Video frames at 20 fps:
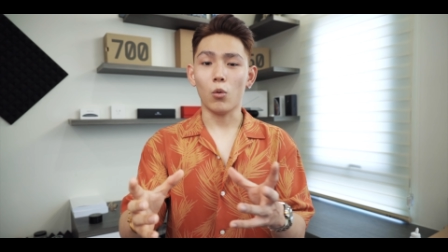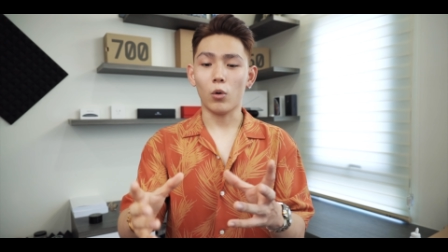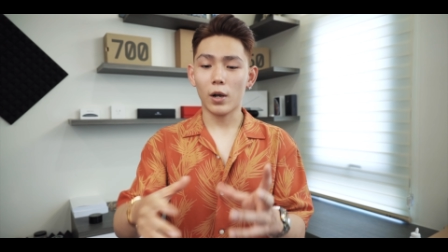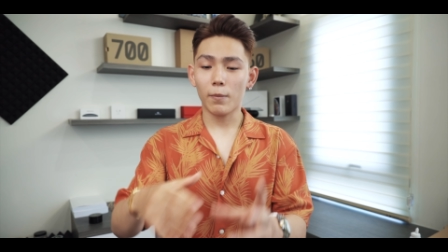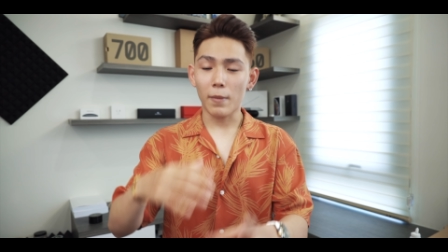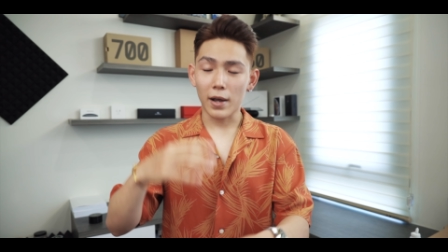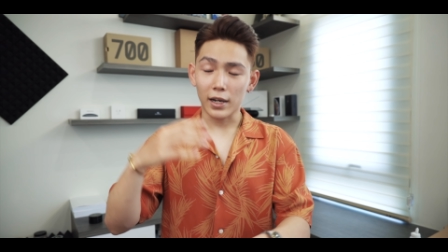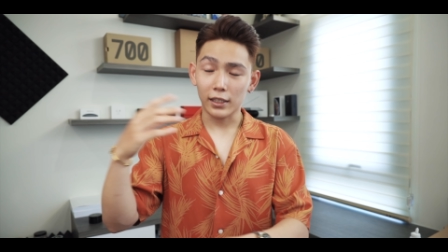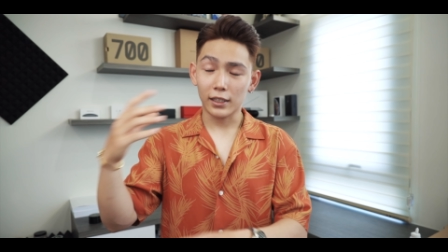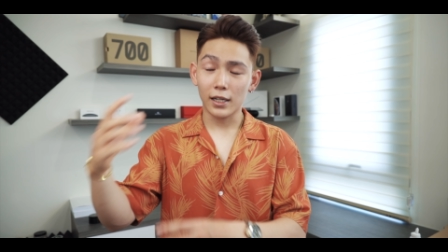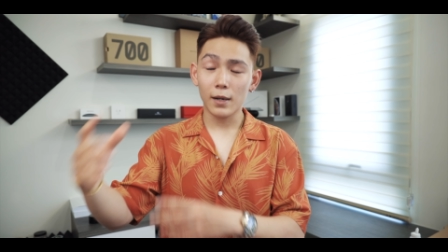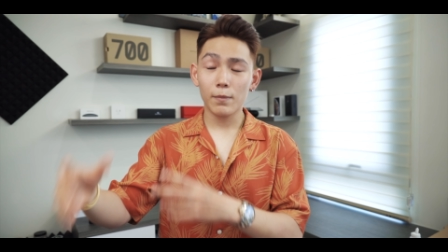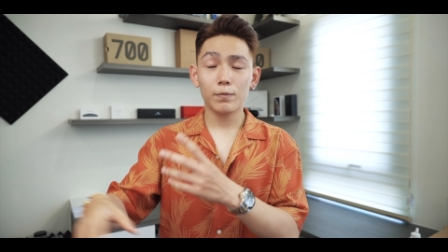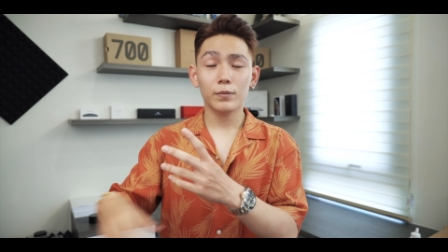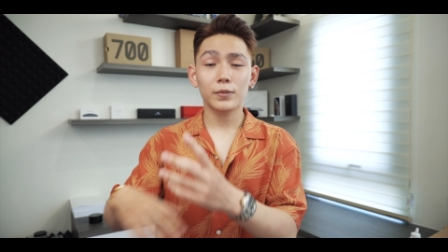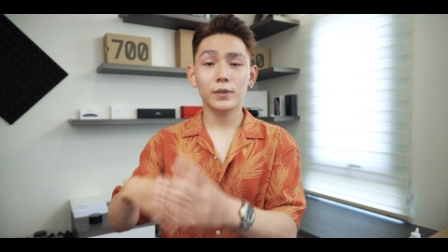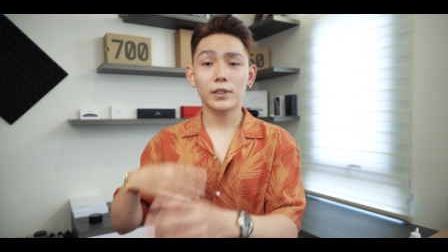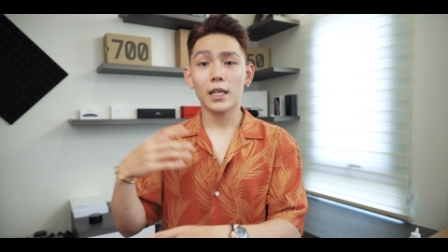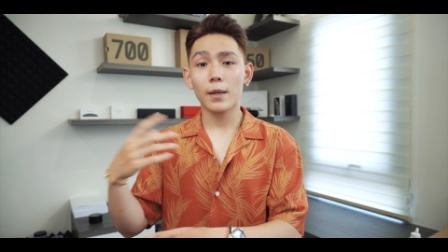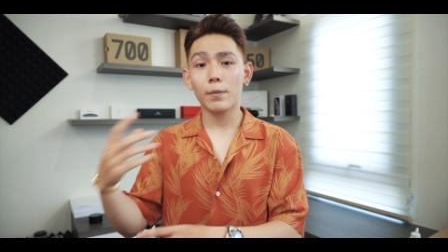các bạn gấp
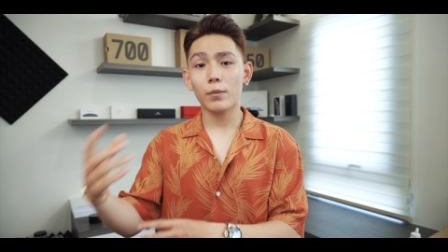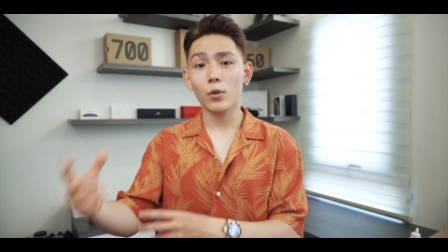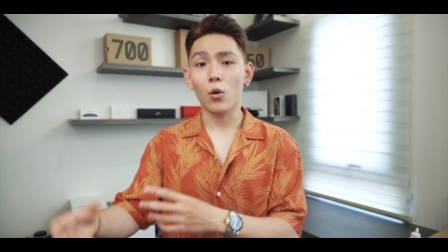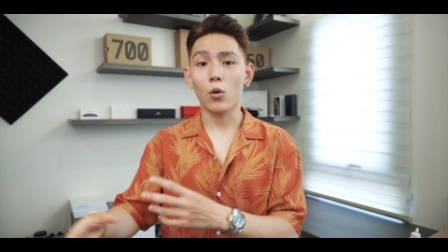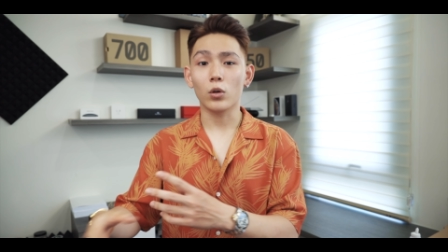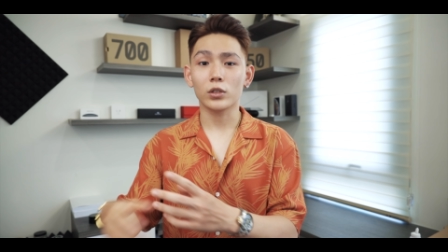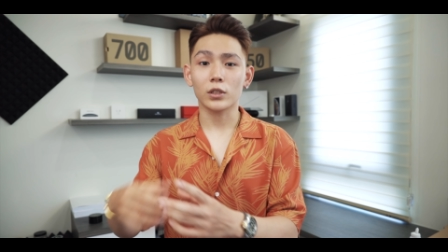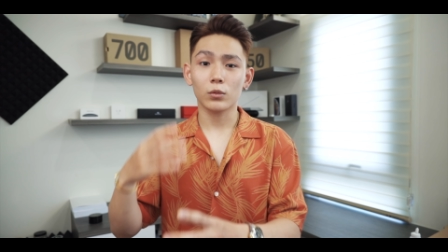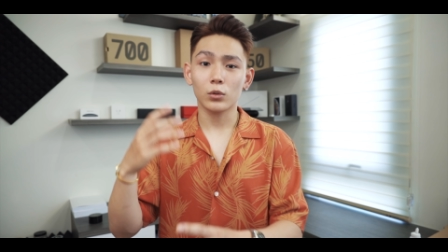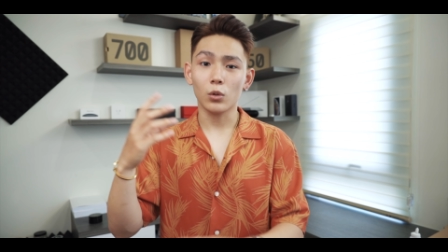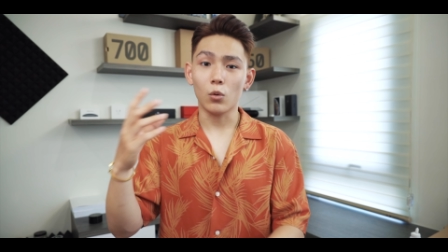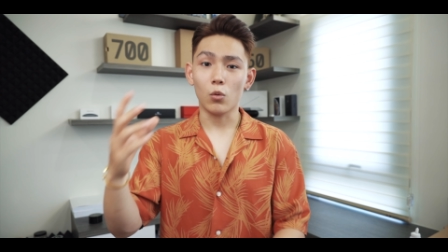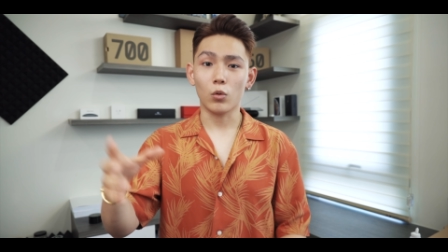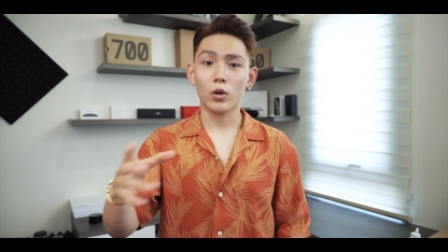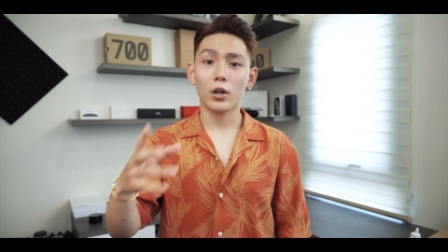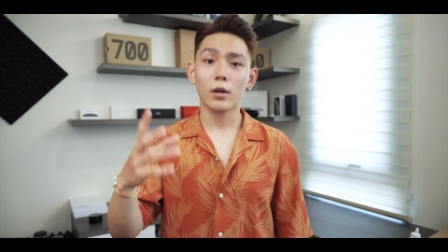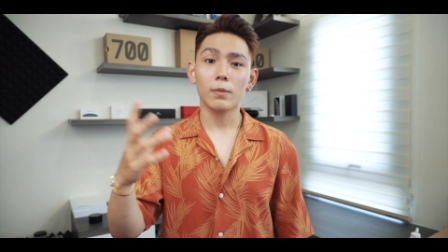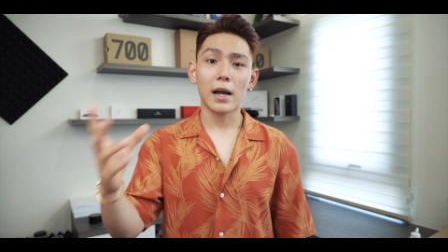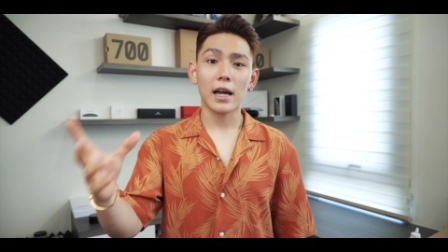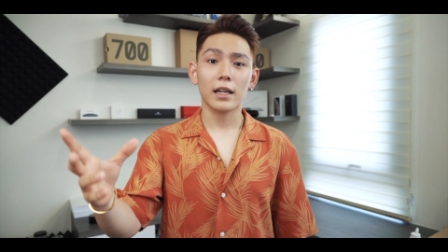xếp đồ trong tủ của
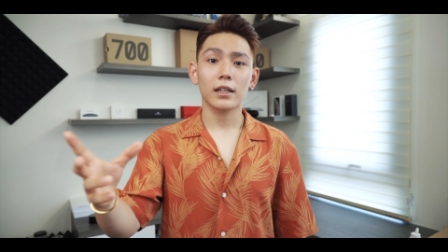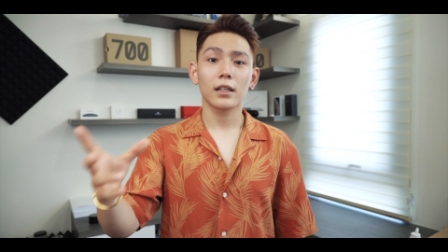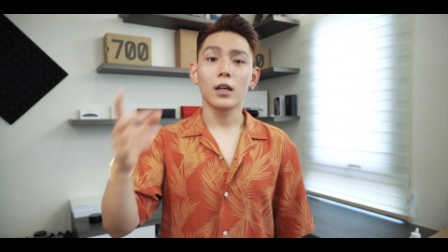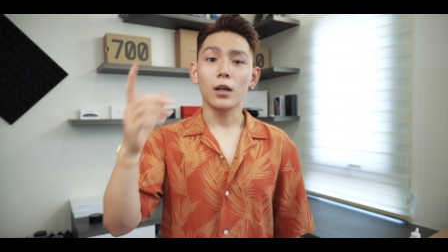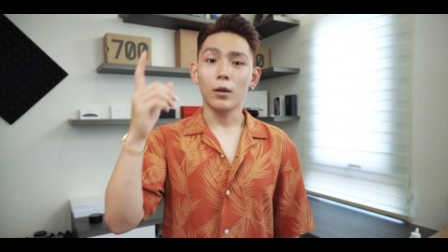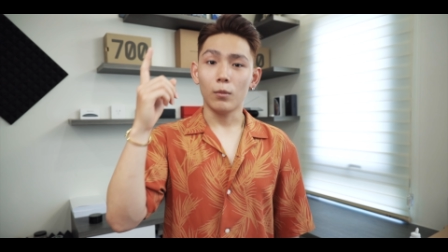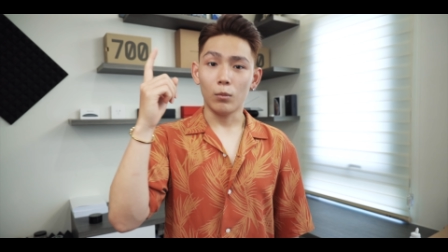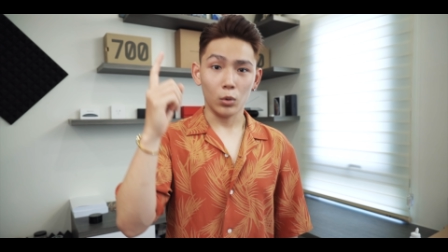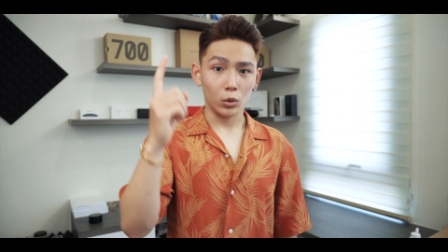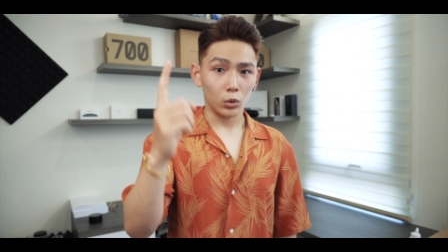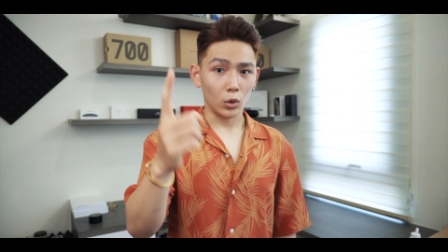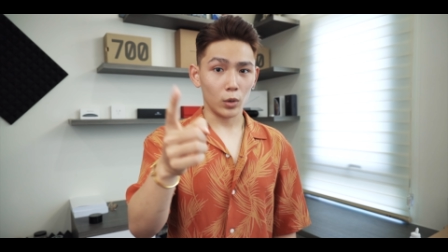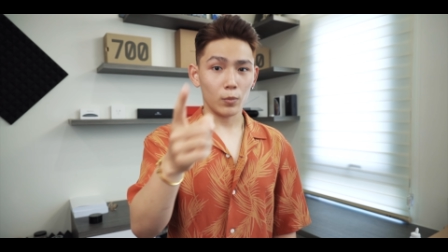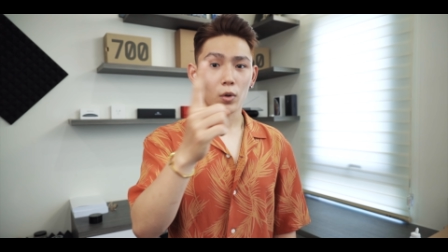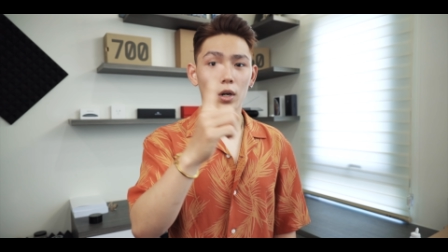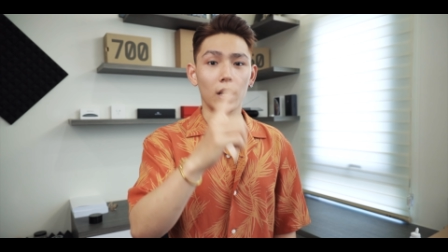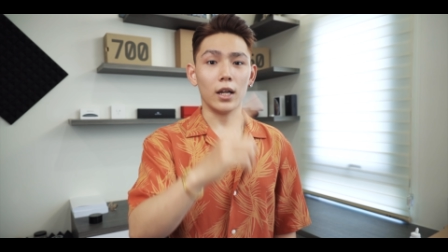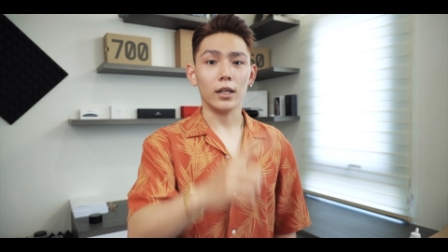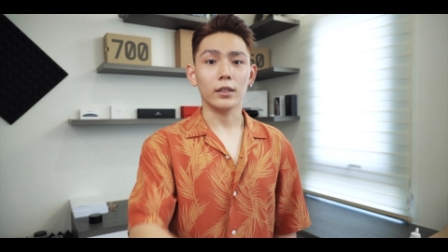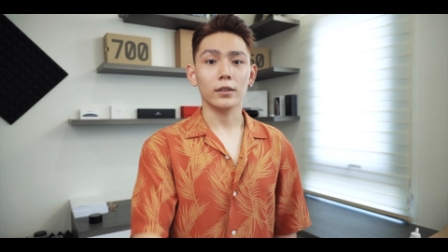các bạn một tuần
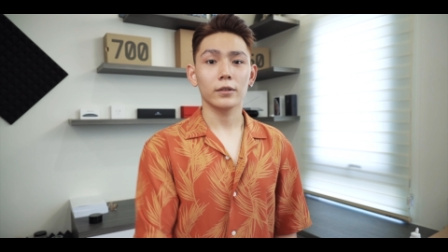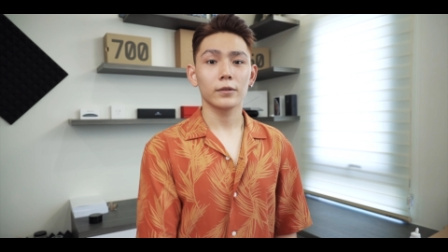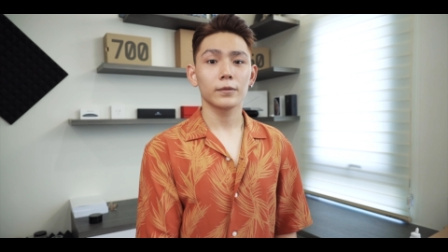một lần.